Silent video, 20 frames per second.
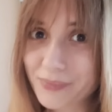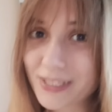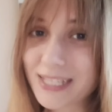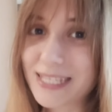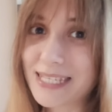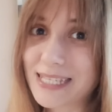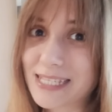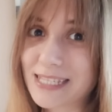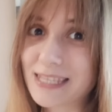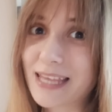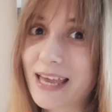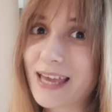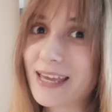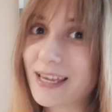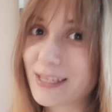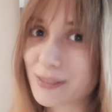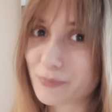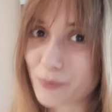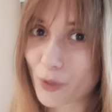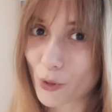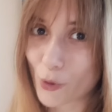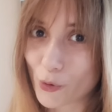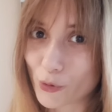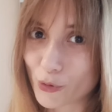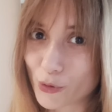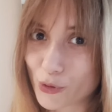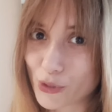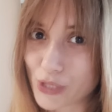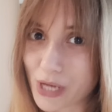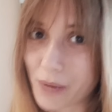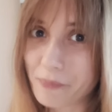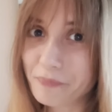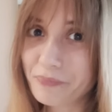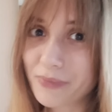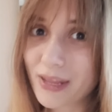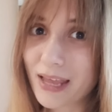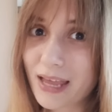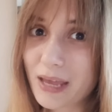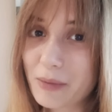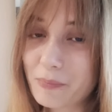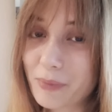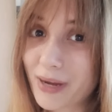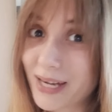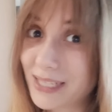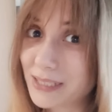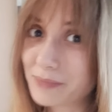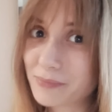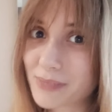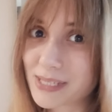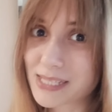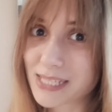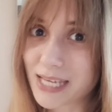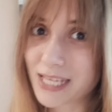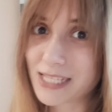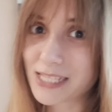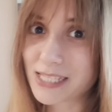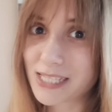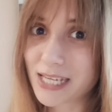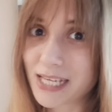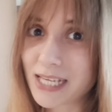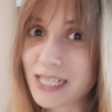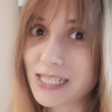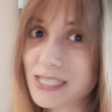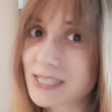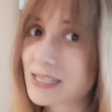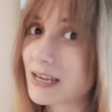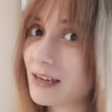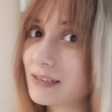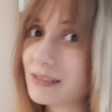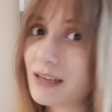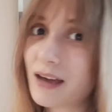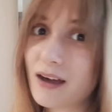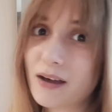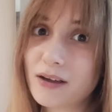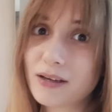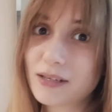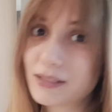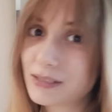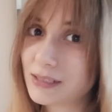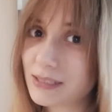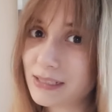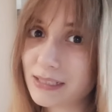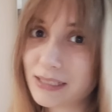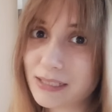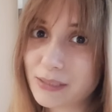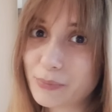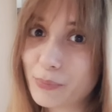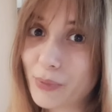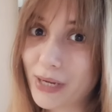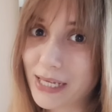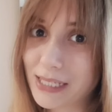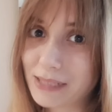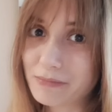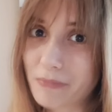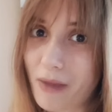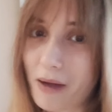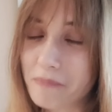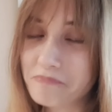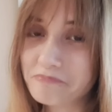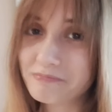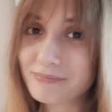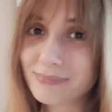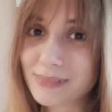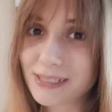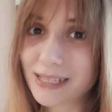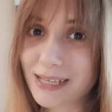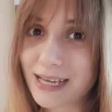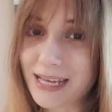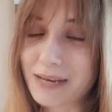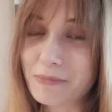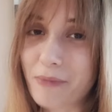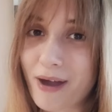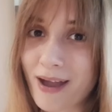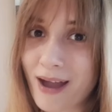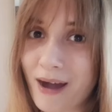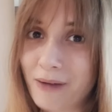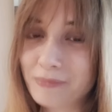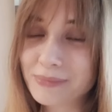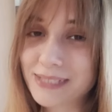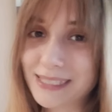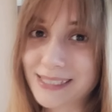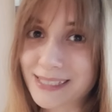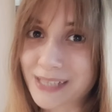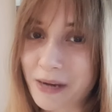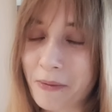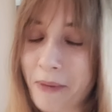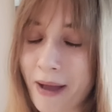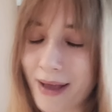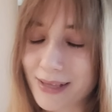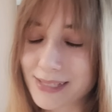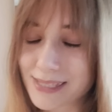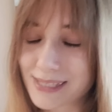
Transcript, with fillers: Sizi de yanımda götüreceğim. Bakalım nasıl geçecek inşallah e, bayılmam. Elim ayağım titremez.